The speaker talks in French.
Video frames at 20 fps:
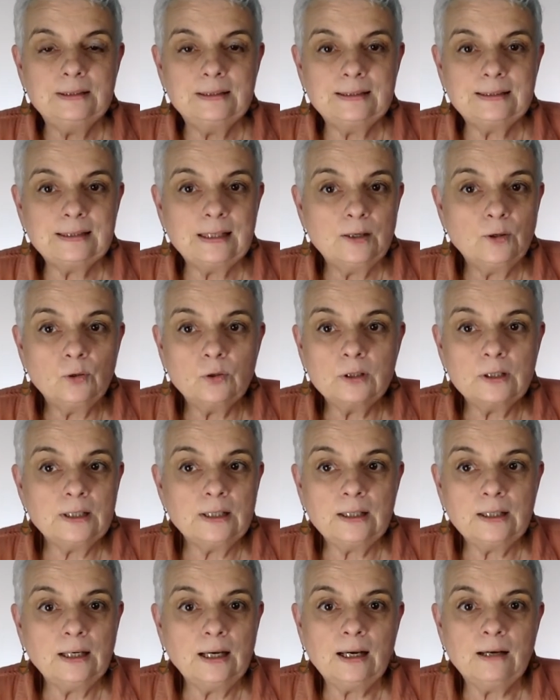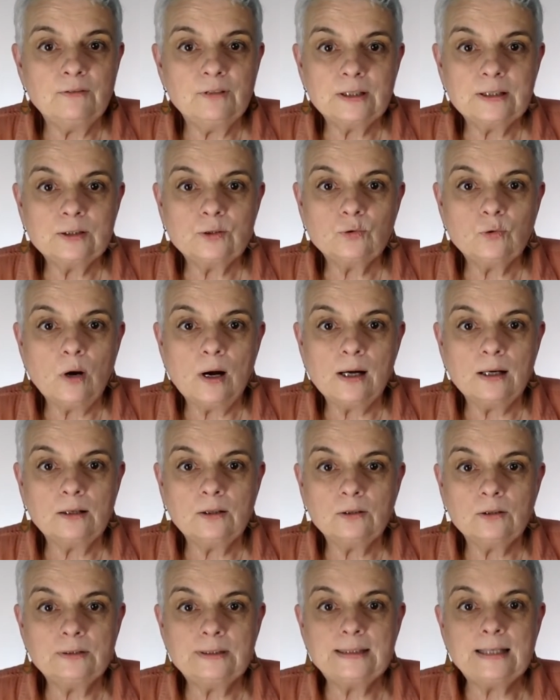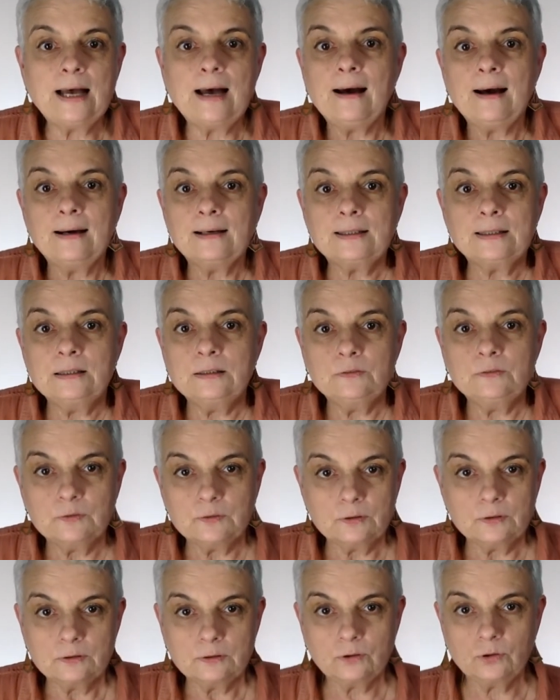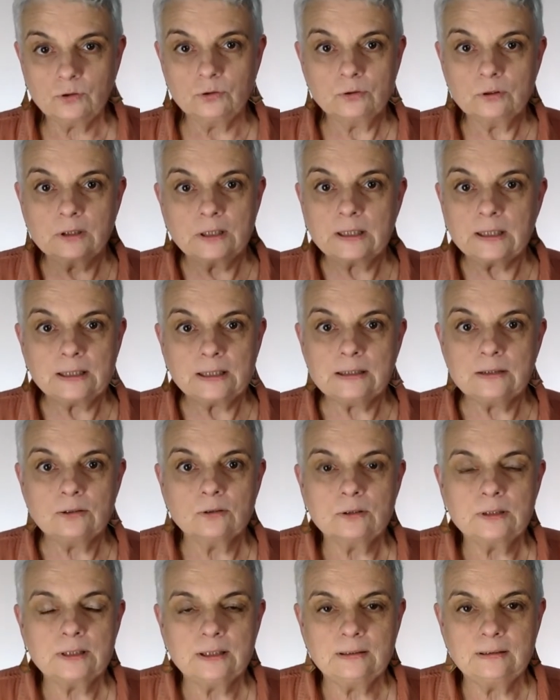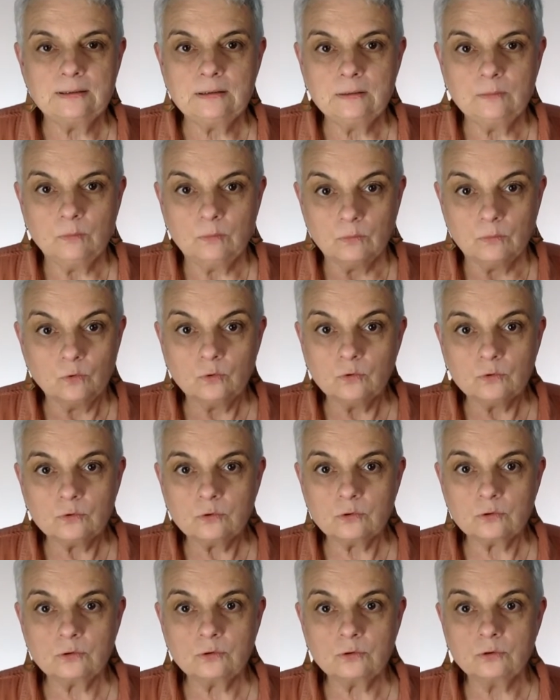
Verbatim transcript: c'est OK avec soi quand ça arrive qu'une crise d'anxiété monte,